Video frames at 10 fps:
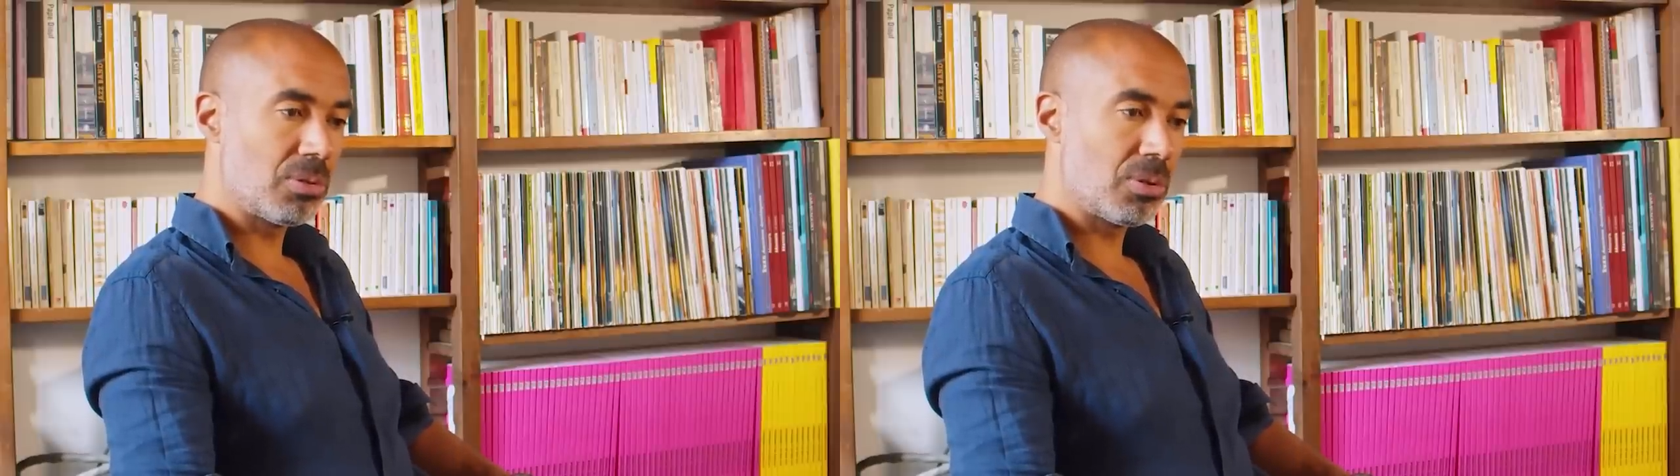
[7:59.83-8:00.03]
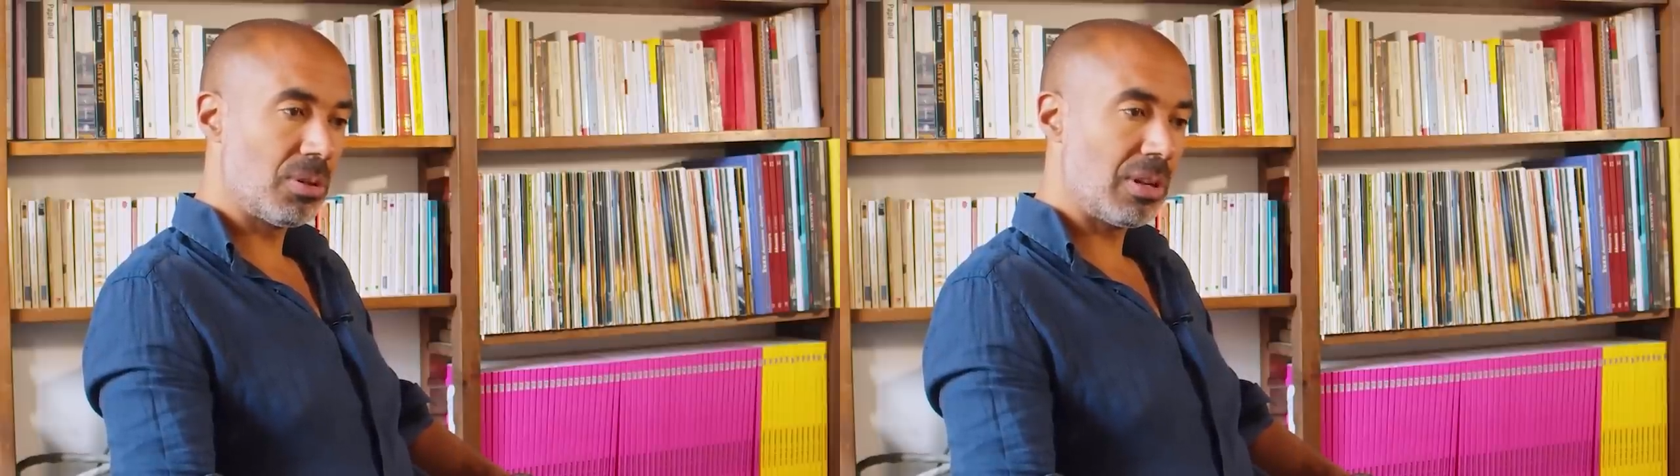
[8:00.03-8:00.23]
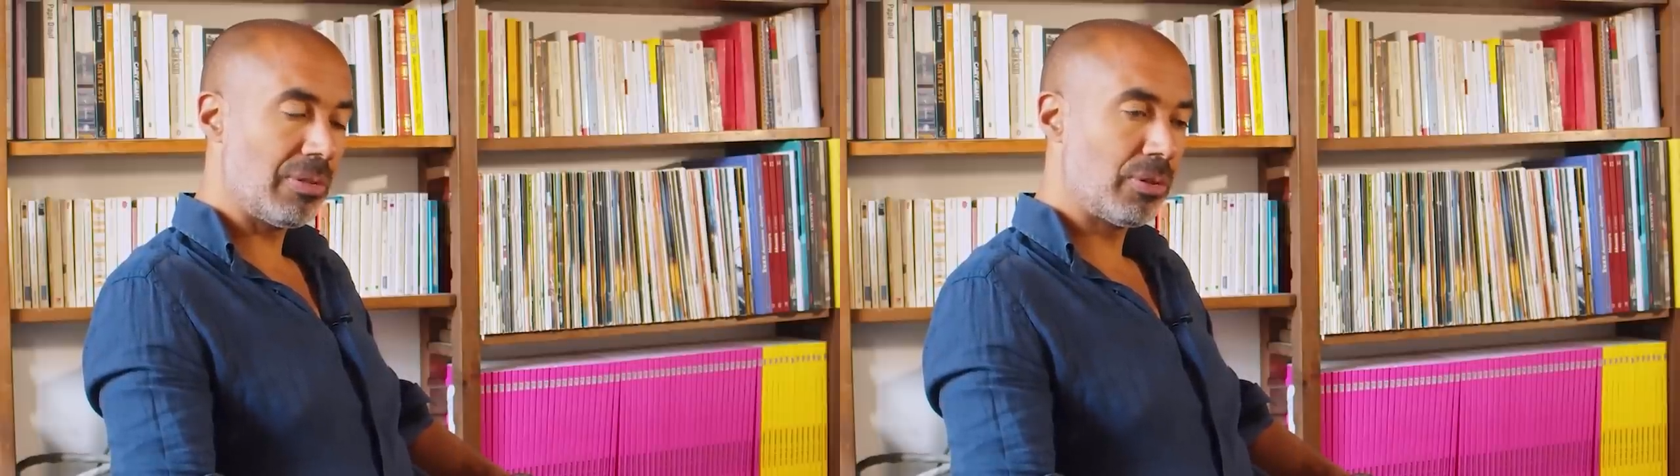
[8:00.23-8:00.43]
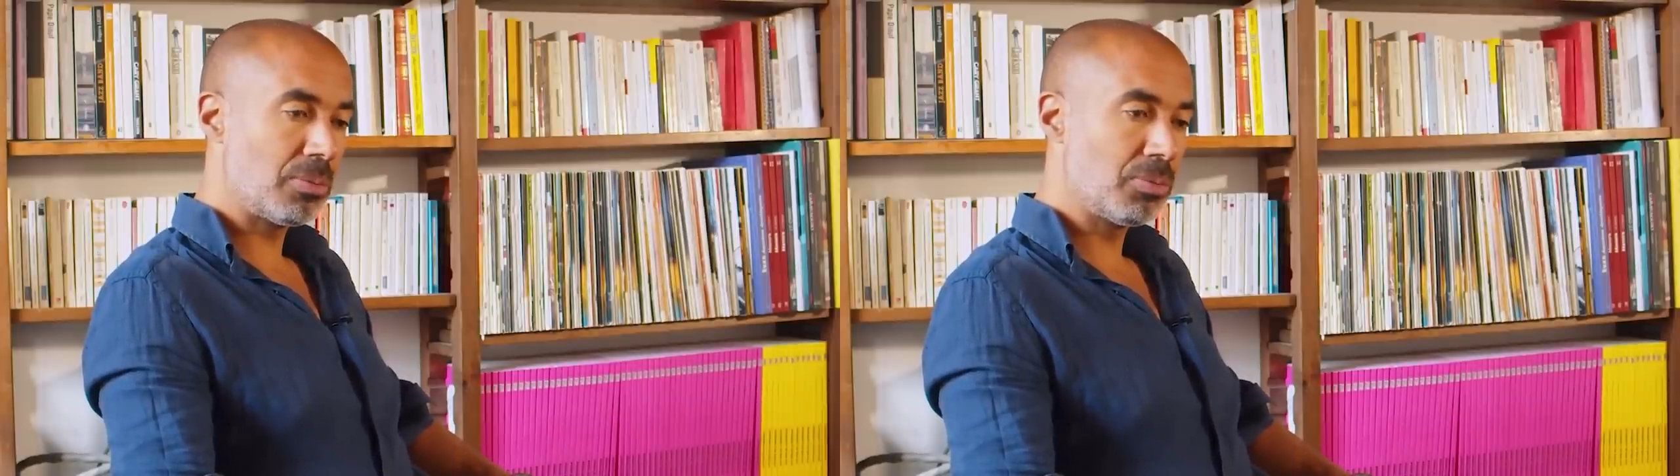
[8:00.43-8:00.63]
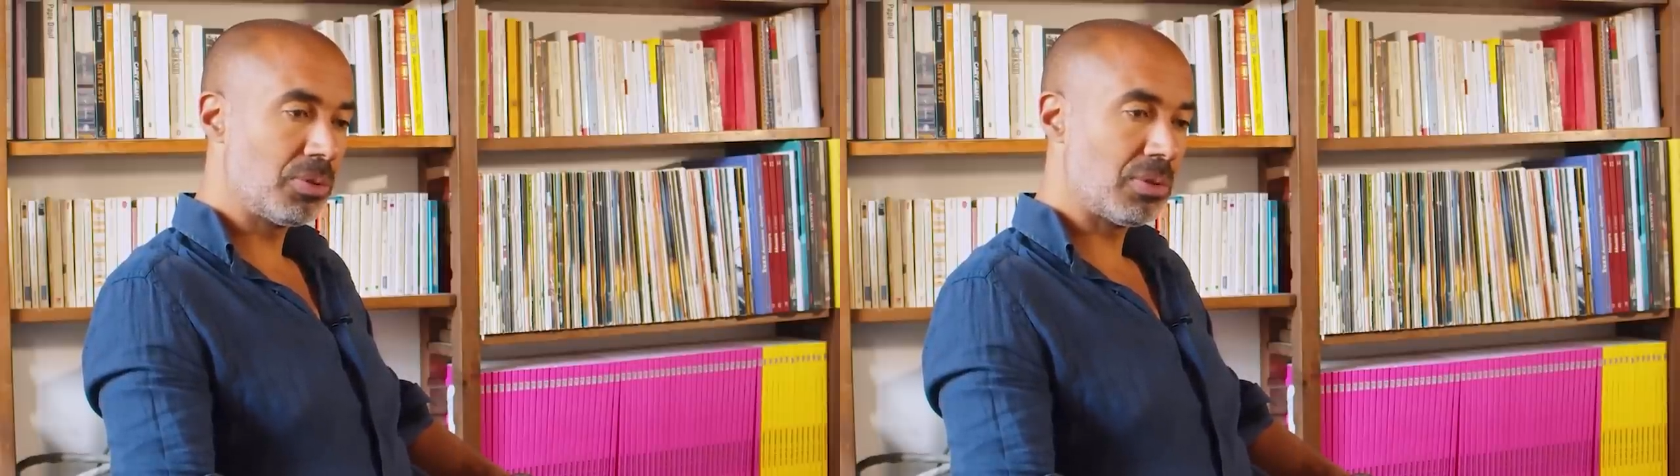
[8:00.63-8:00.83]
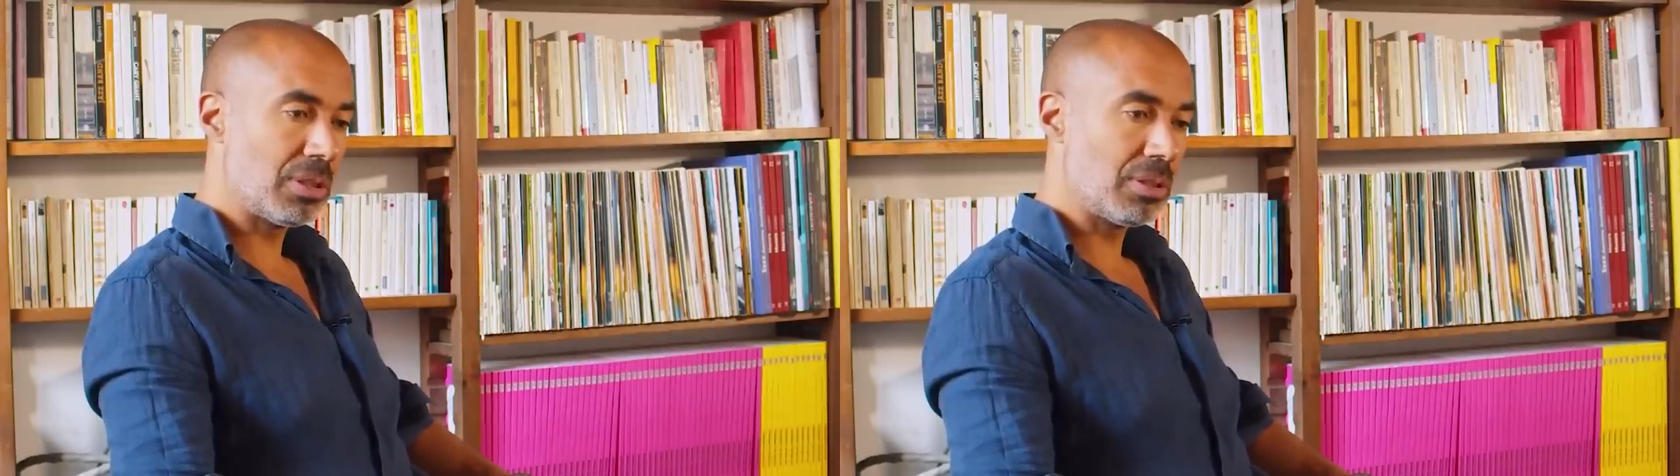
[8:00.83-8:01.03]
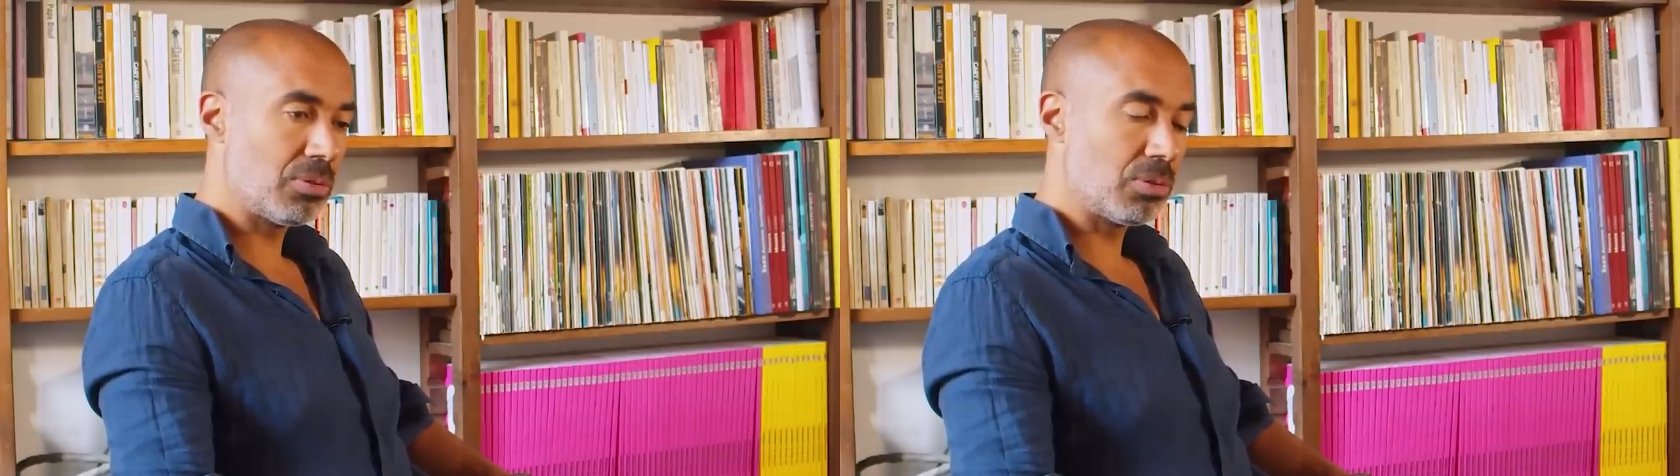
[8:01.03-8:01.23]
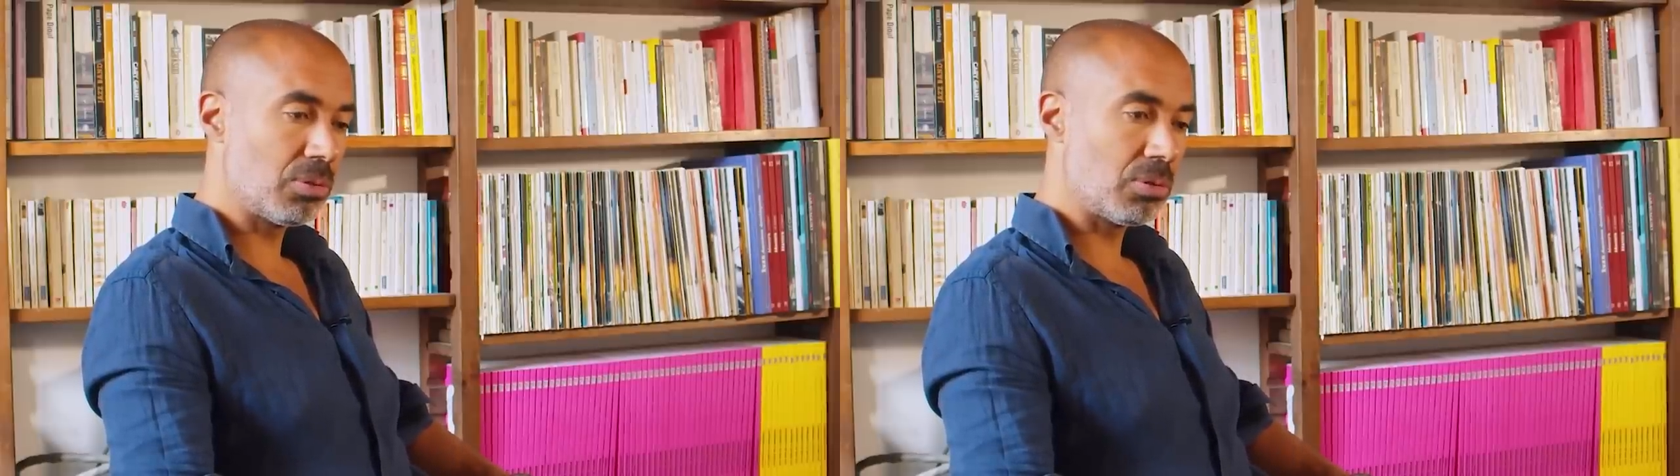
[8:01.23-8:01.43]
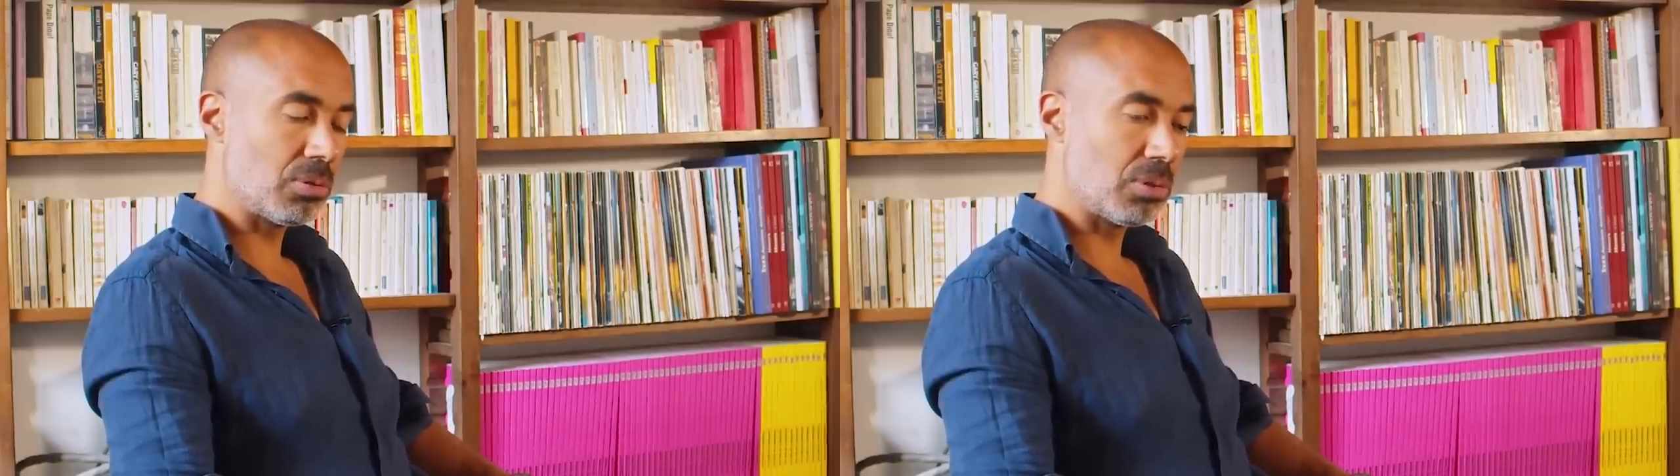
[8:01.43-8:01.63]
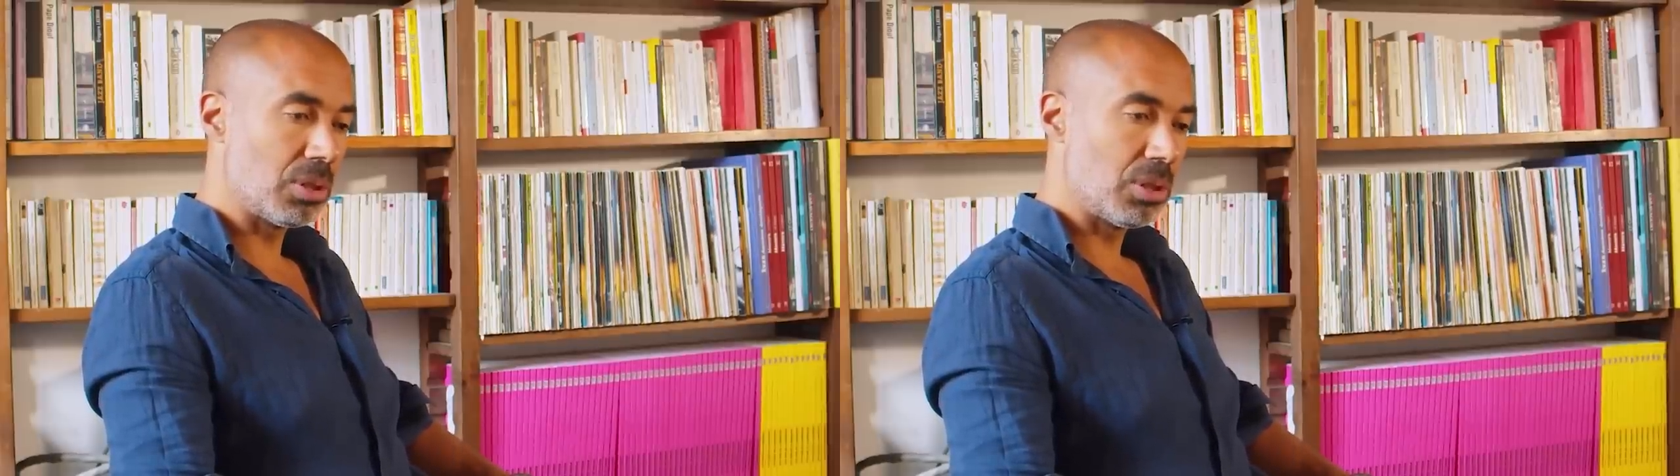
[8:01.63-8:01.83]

que, dans la forme, tu vois. Donc, euh,